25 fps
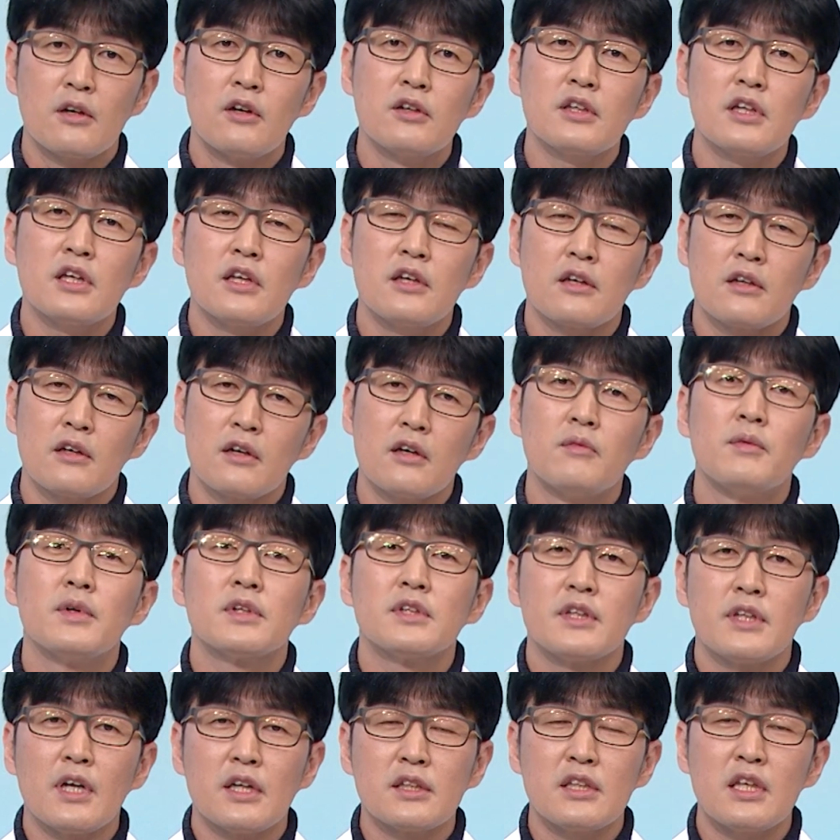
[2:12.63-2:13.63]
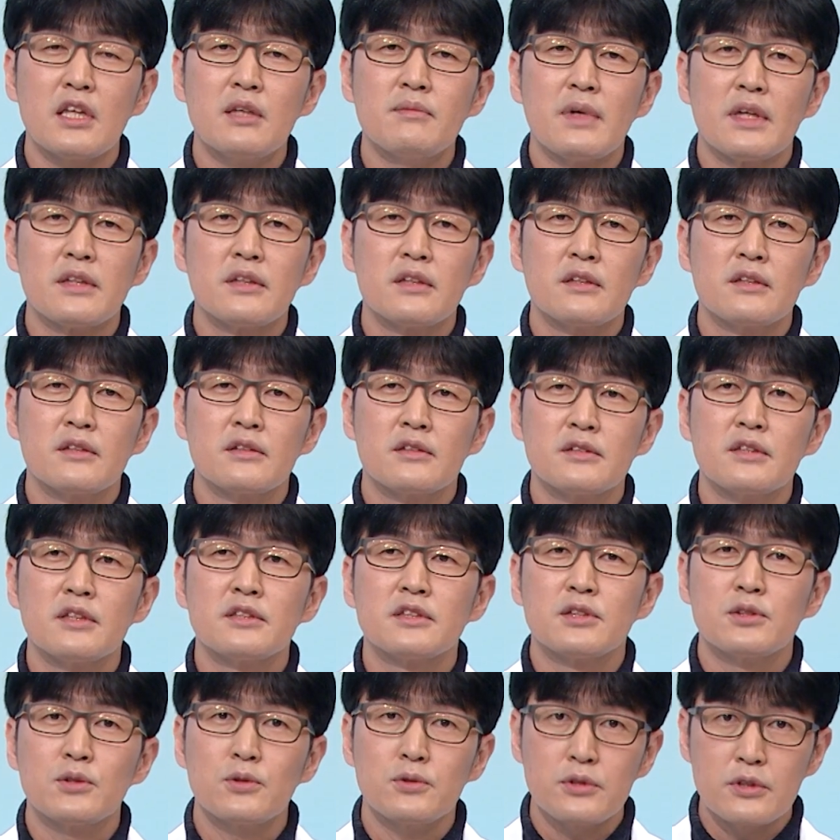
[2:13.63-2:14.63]
거기에 어머니 상태에 맞는 그런
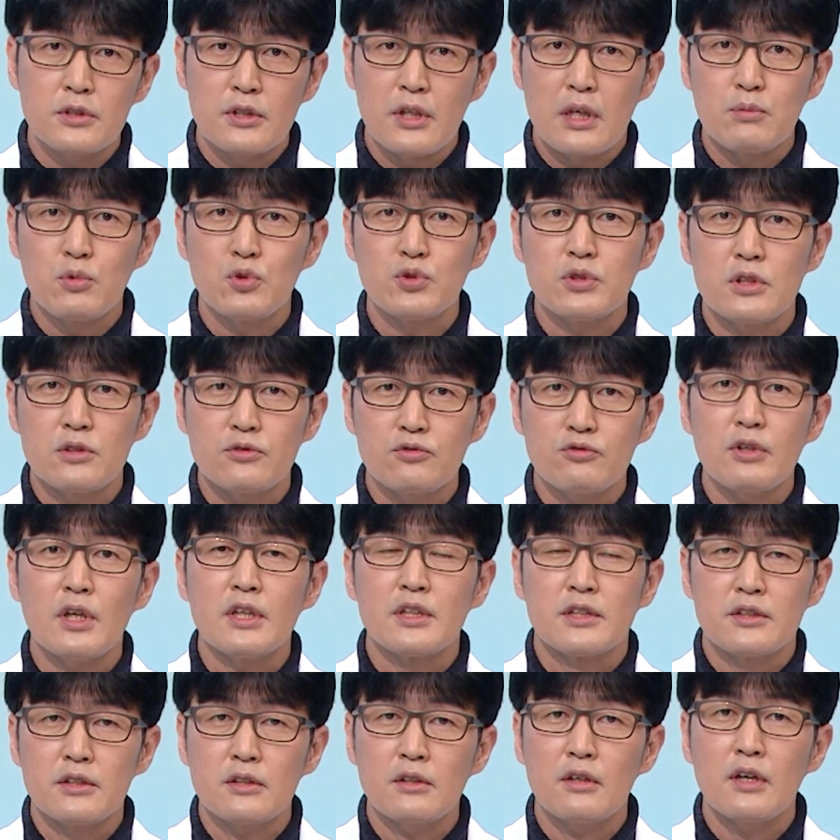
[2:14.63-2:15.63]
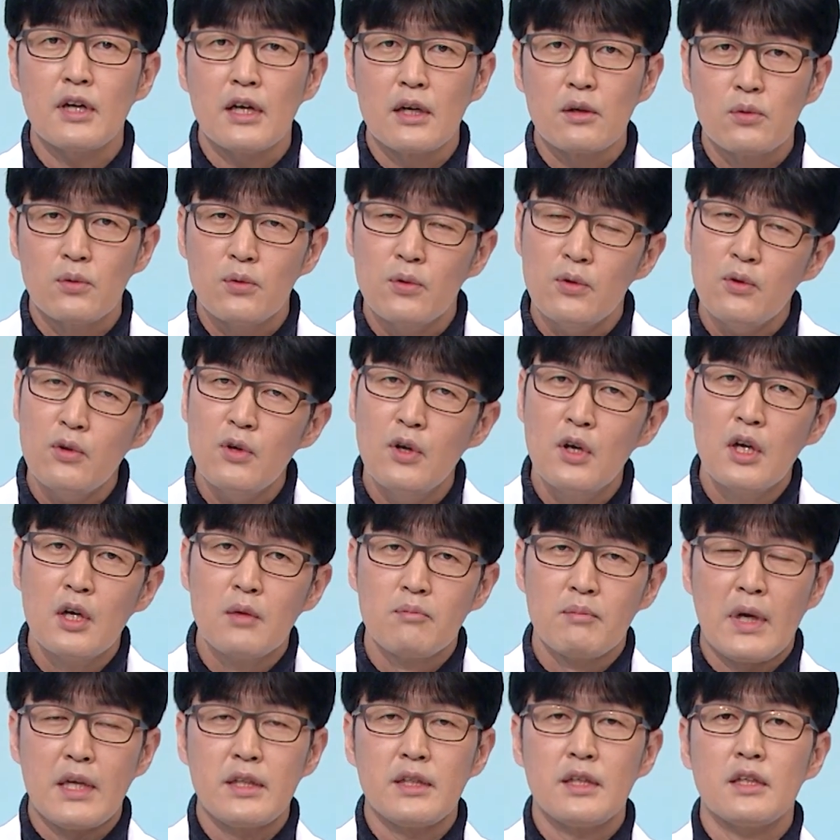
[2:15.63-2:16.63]
치료들을 해보실 수가 있을 것 같고
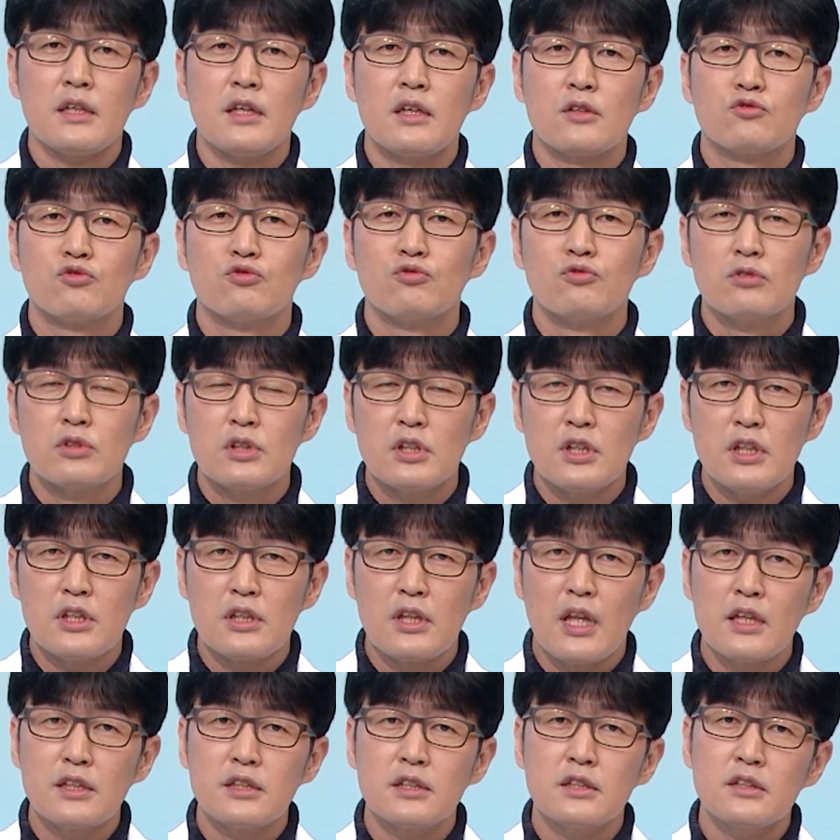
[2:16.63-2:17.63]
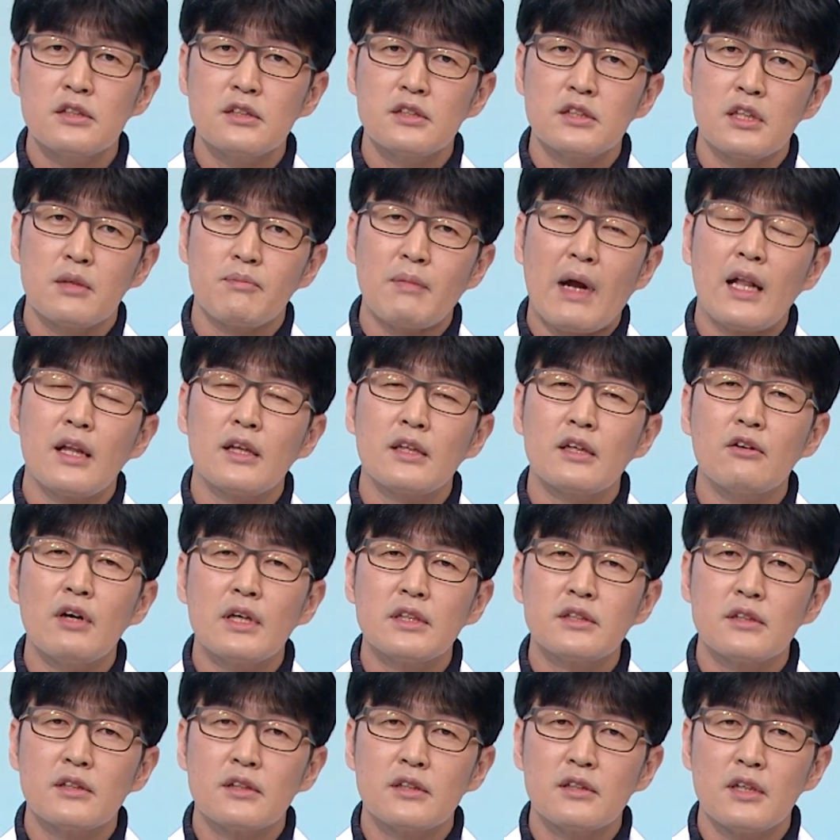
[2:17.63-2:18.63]
만약에 예. 중기 내지는 이제 말기
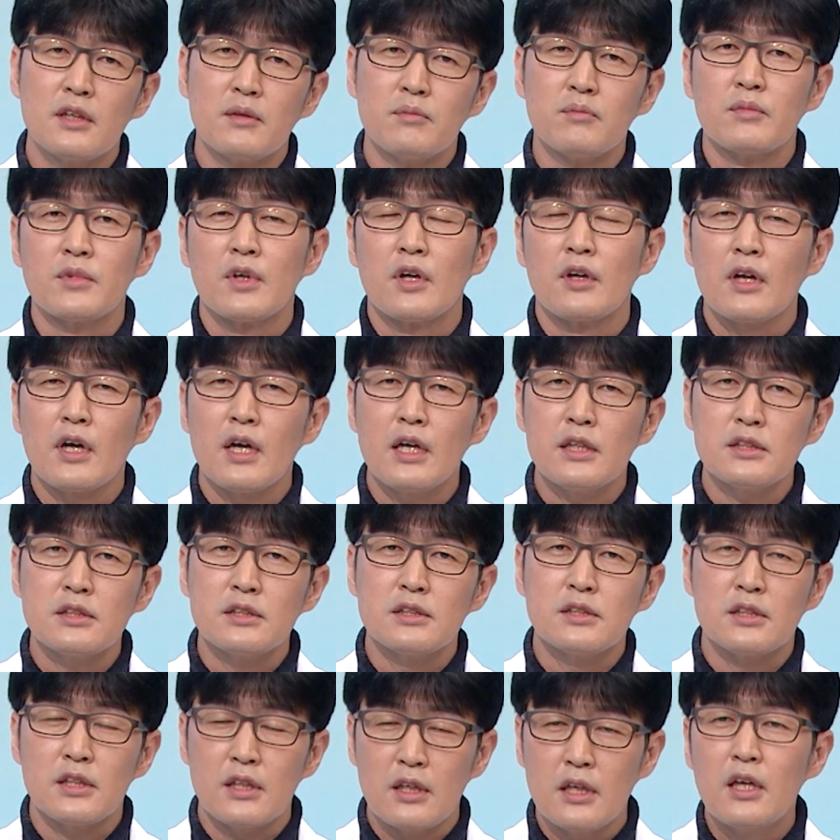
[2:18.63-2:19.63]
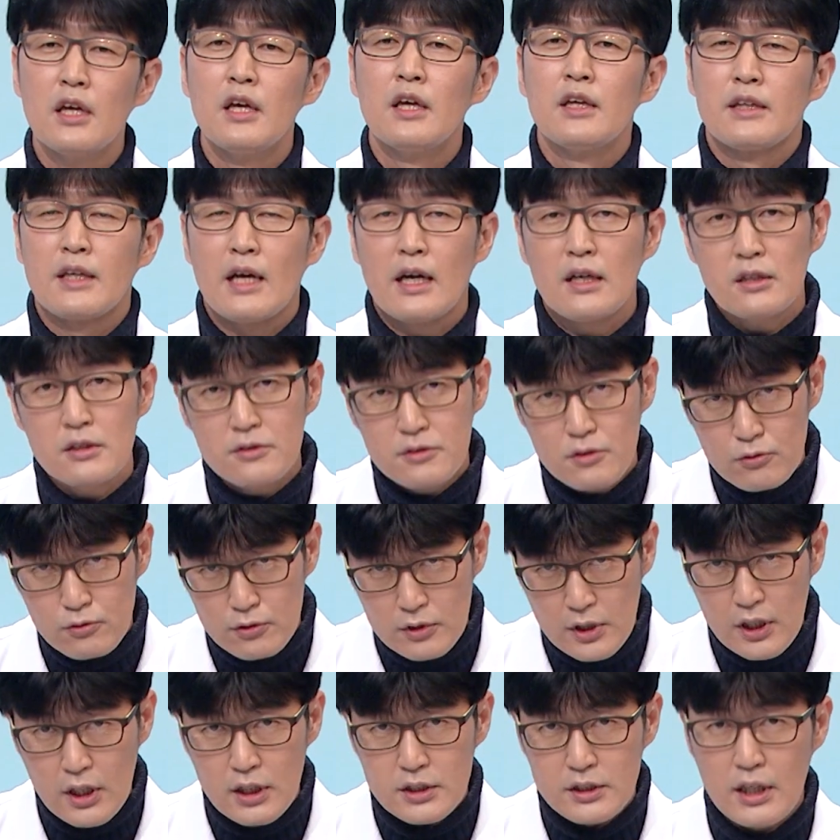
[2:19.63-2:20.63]
관절염 여러 가지 이제 약을
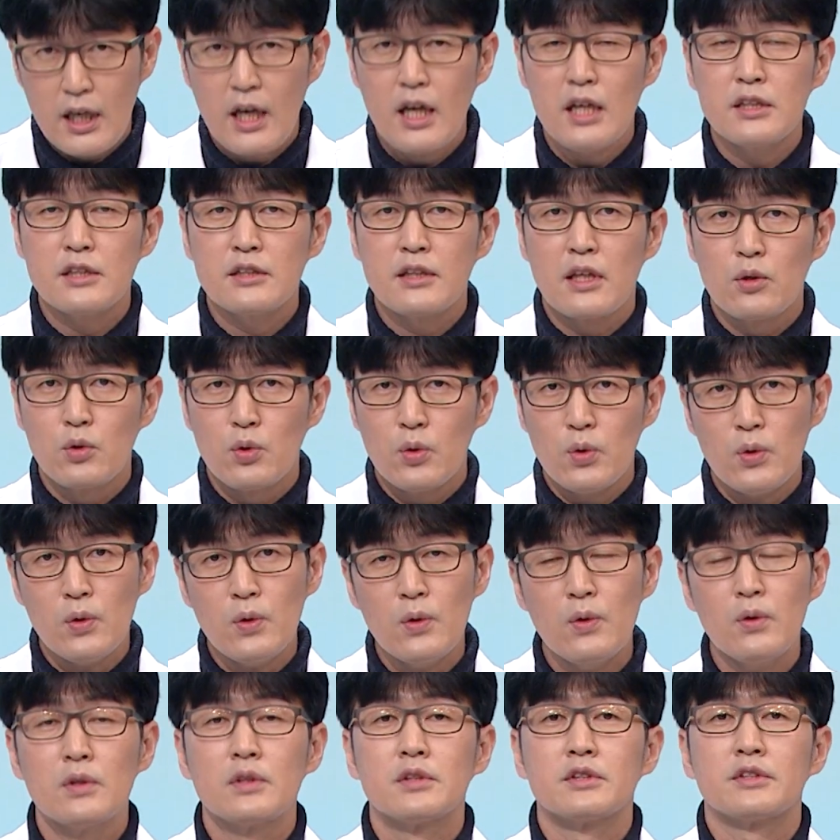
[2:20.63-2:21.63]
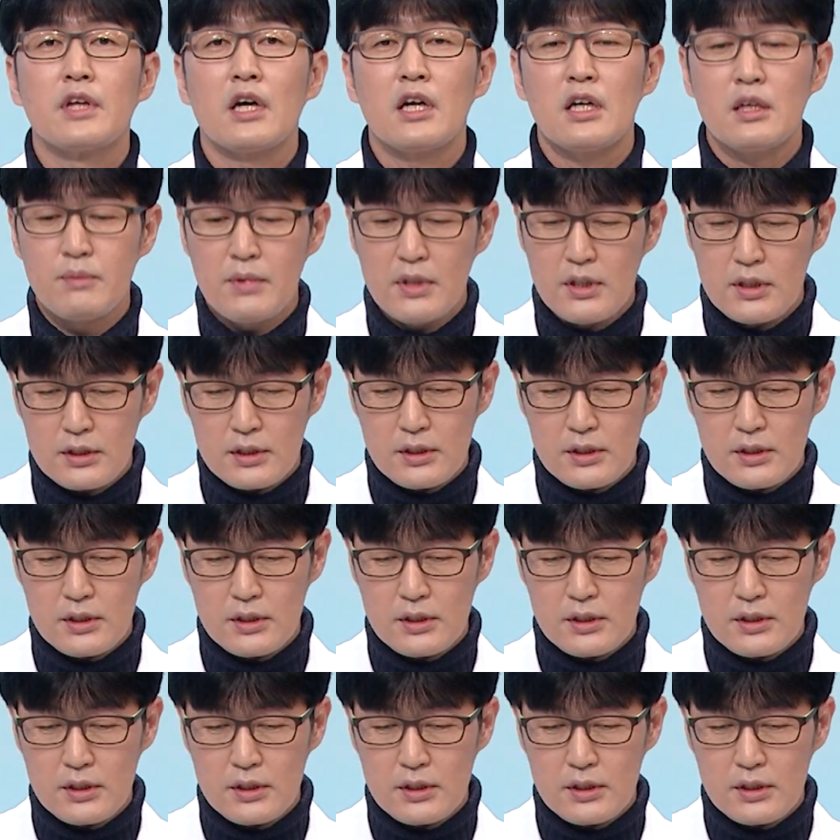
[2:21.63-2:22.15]
쓰기가 제한이 되고 그 다음에 음.